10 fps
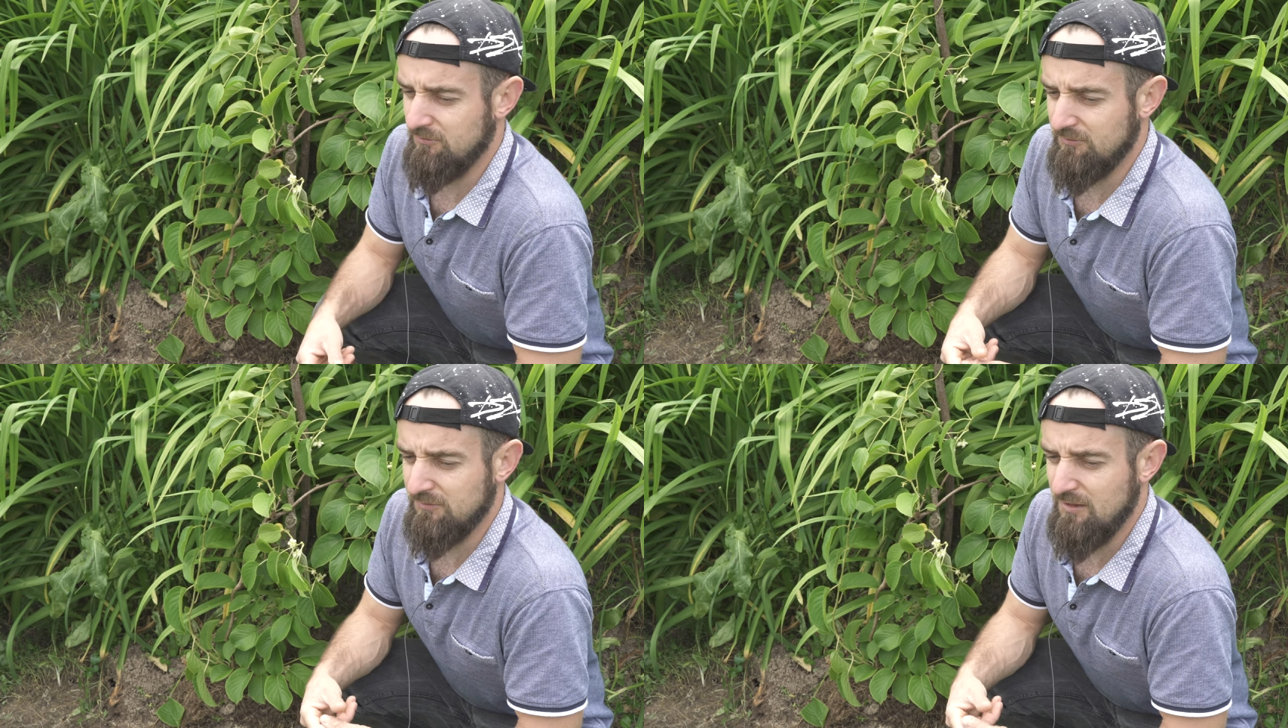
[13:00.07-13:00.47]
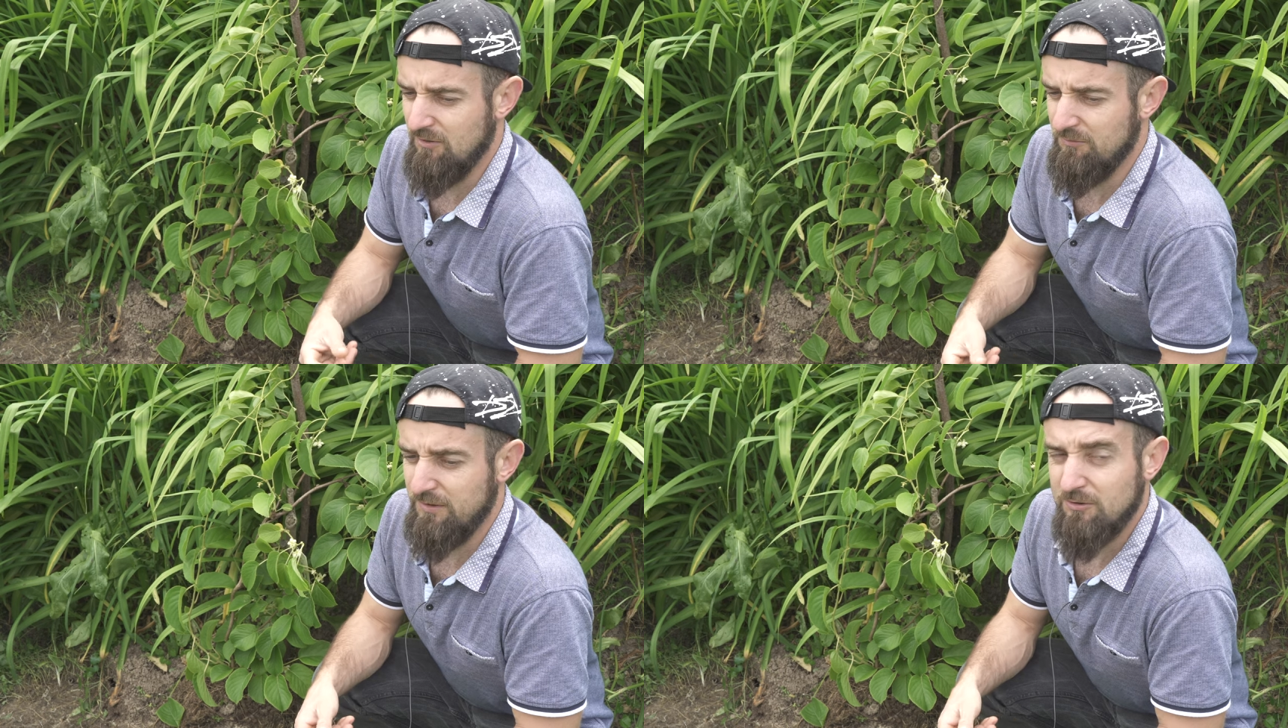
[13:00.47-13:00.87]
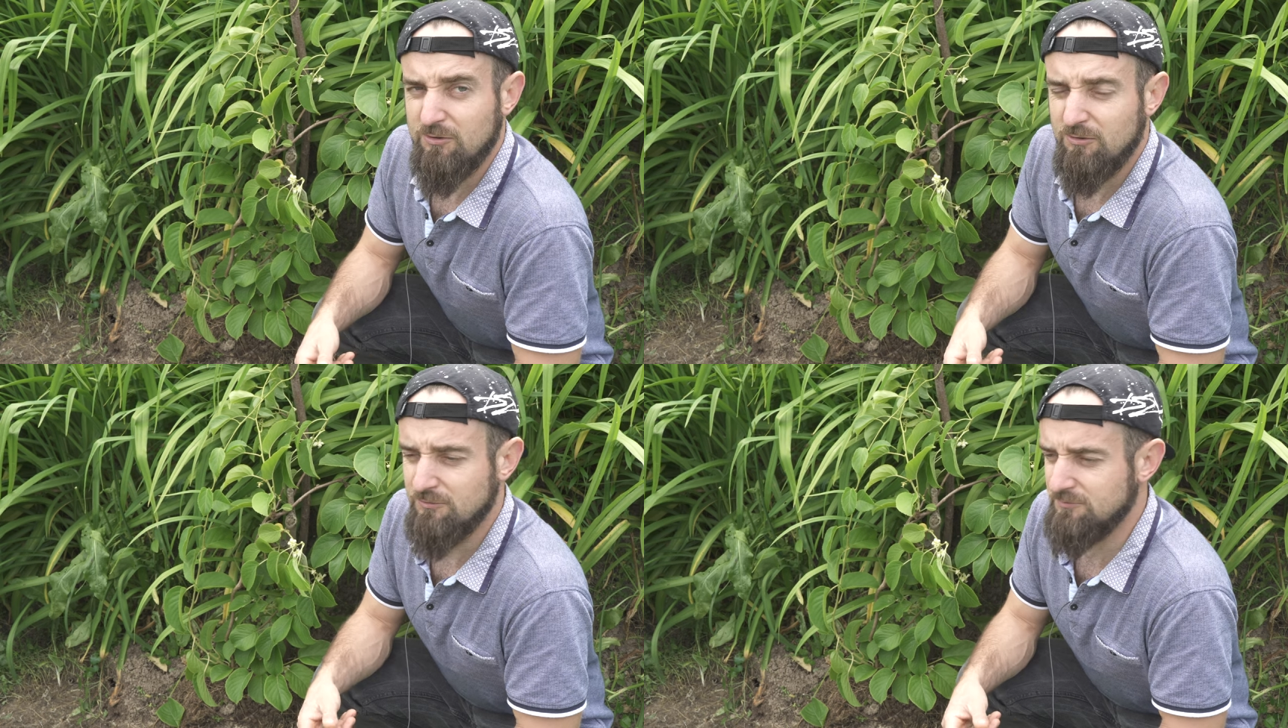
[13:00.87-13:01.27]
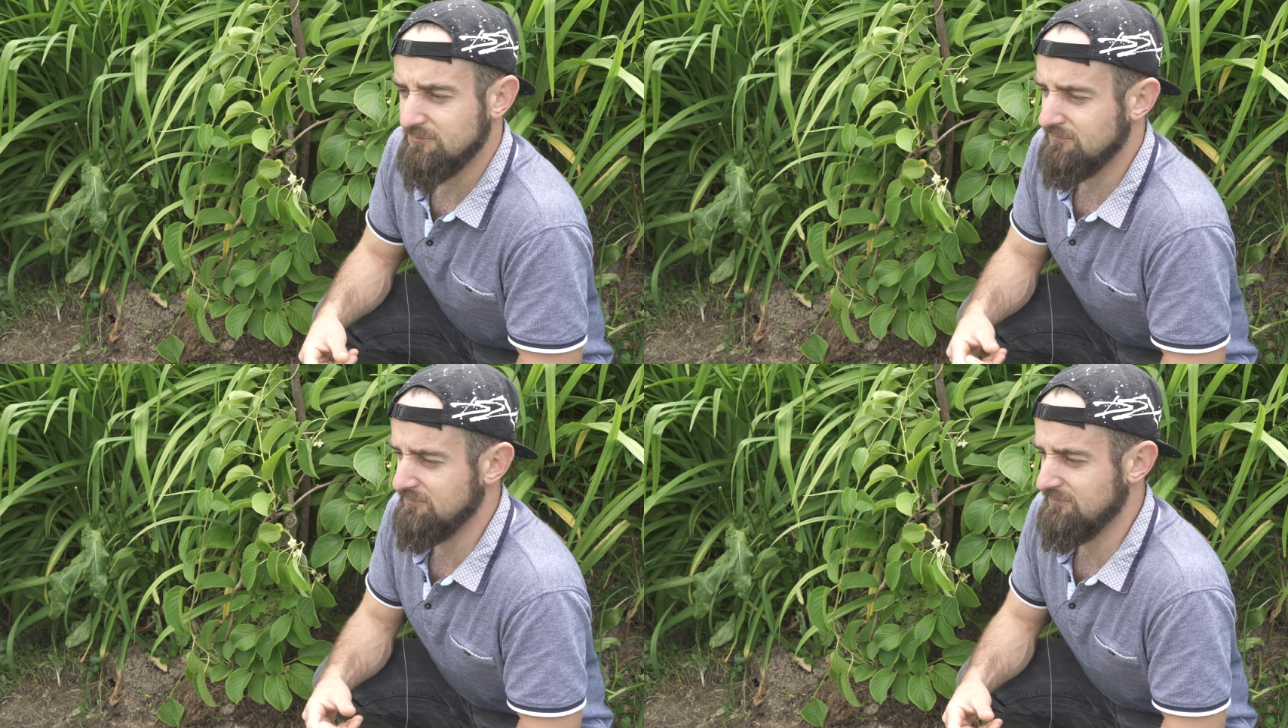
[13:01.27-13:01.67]
od znajomego,
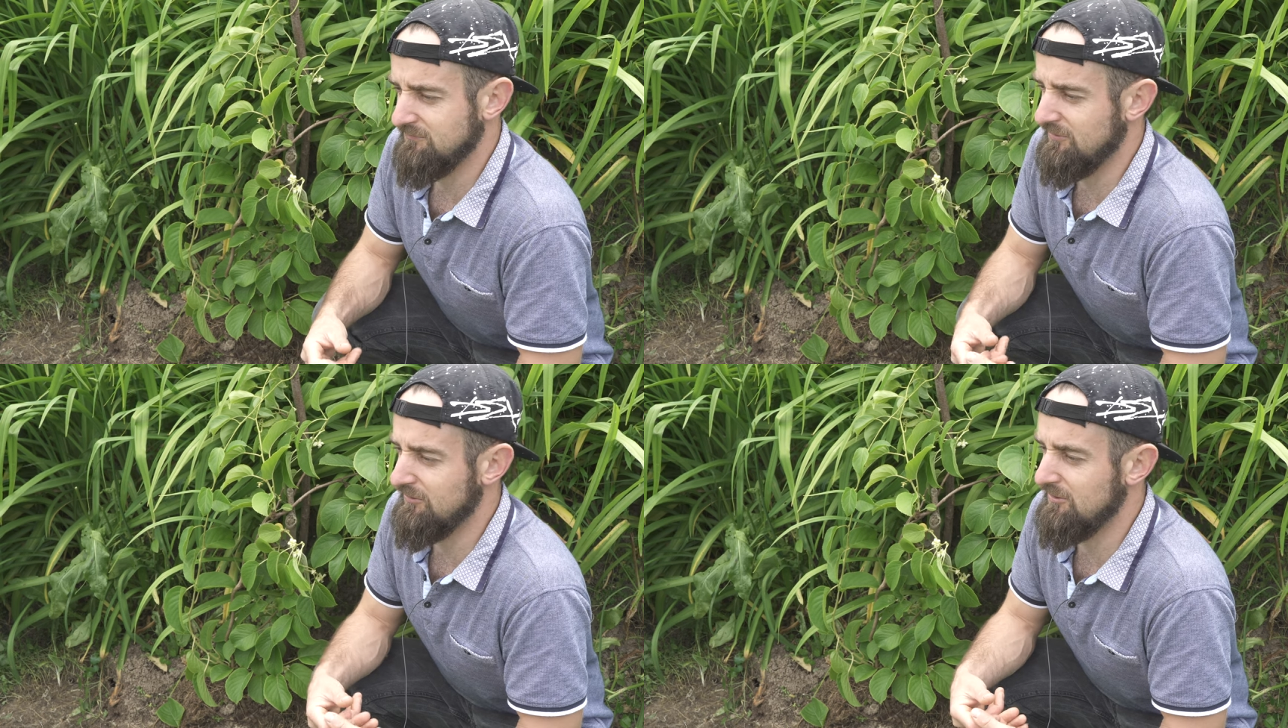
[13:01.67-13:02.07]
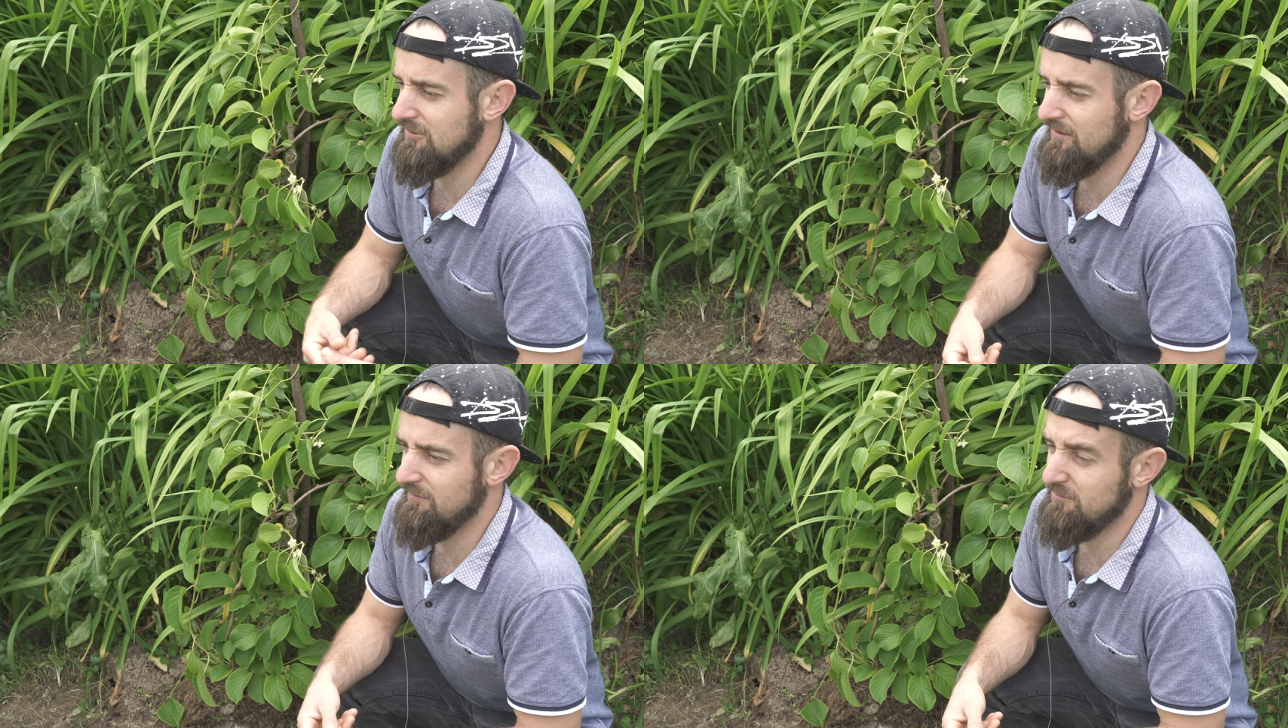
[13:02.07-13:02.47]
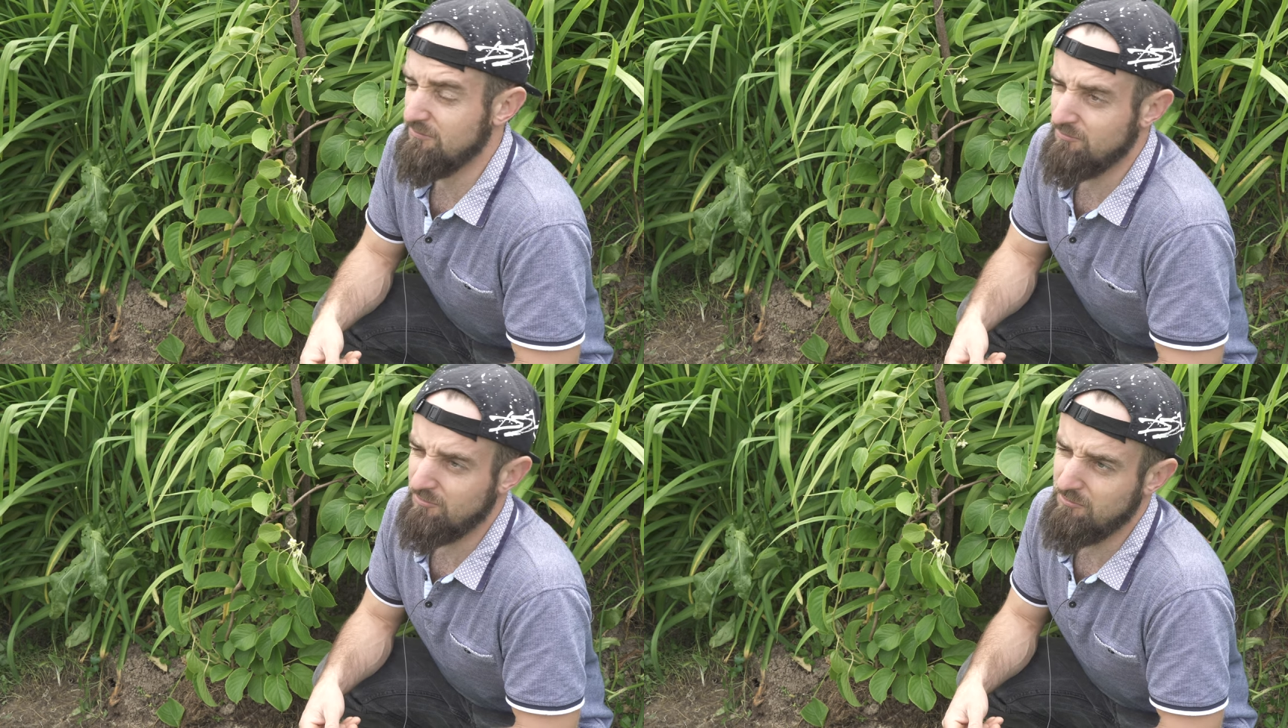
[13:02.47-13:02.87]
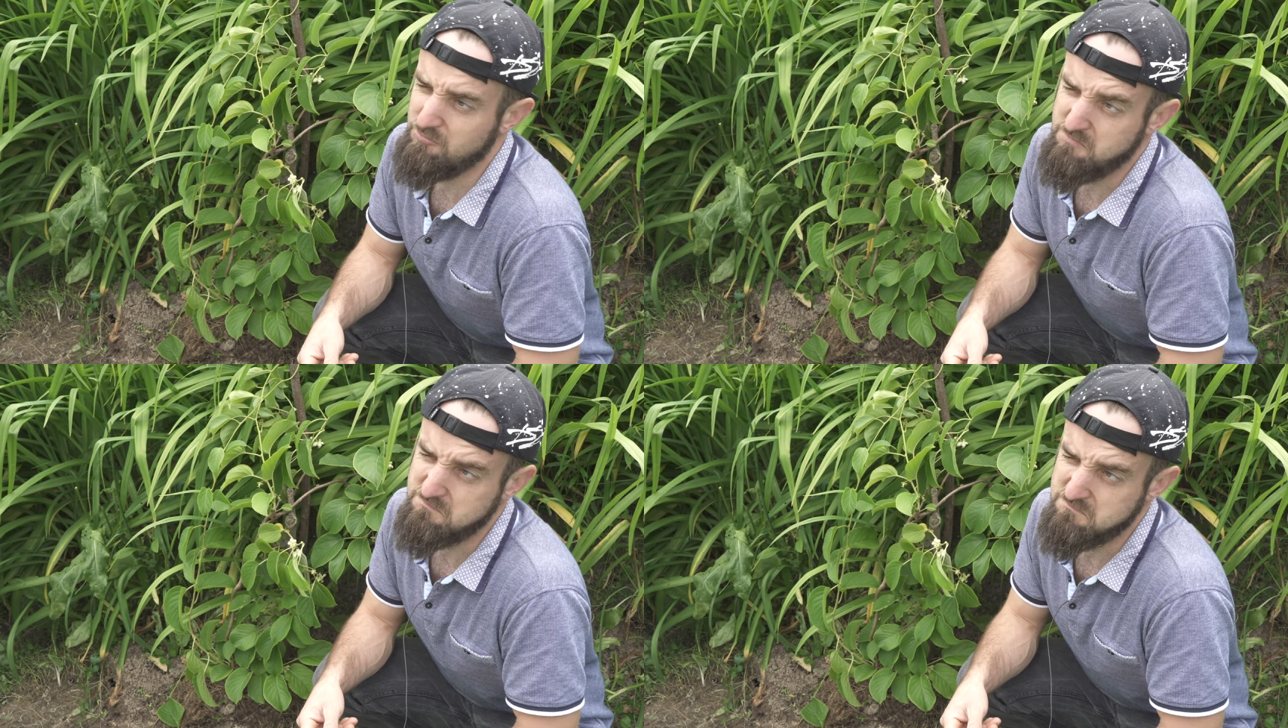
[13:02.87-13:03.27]
dzięki temu około